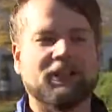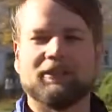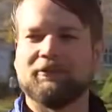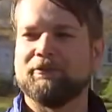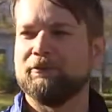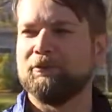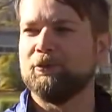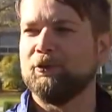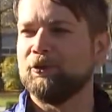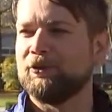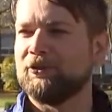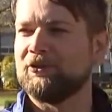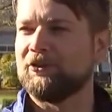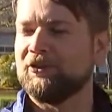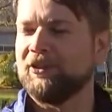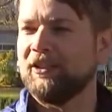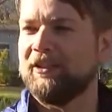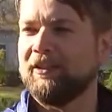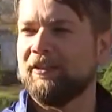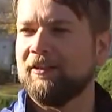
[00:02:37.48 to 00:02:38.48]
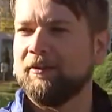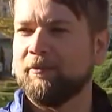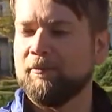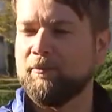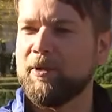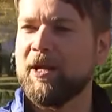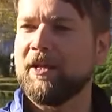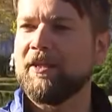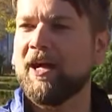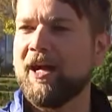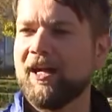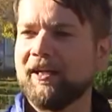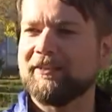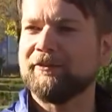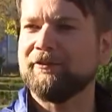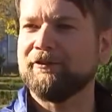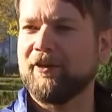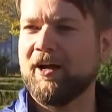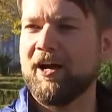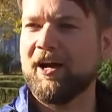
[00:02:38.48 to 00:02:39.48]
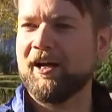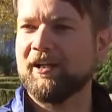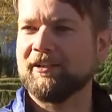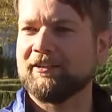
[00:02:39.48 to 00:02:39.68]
ist vor allem das Umland attraktiv.